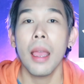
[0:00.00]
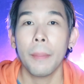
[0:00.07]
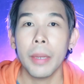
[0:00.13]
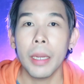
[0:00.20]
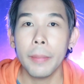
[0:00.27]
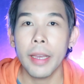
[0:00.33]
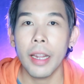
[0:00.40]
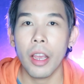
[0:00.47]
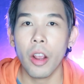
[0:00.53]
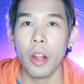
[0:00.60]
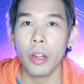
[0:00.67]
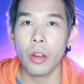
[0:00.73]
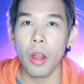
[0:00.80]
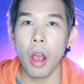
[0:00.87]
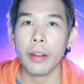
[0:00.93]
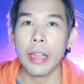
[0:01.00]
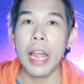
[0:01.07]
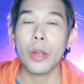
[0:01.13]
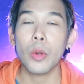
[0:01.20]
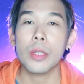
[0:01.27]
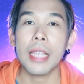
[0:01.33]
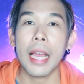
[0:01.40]
เพื่อนๆแล้วก็น้องๆได้
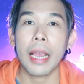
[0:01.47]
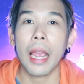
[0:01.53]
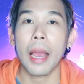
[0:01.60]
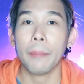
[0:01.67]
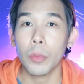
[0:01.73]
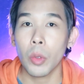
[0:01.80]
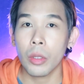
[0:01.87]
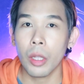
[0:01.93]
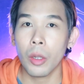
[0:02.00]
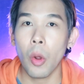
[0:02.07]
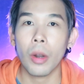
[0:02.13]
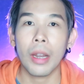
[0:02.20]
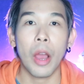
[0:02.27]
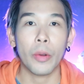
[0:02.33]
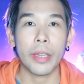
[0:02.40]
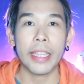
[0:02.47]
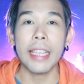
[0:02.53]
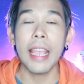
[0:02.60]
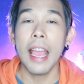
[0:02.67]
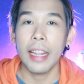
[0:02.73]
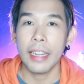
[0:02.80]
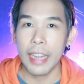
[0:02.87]
รู้จักกับตัวตลกเหล่านี้
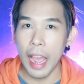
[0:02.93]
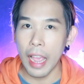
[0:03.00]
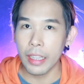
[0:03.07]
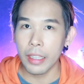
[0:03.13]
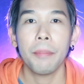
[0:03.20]
ใน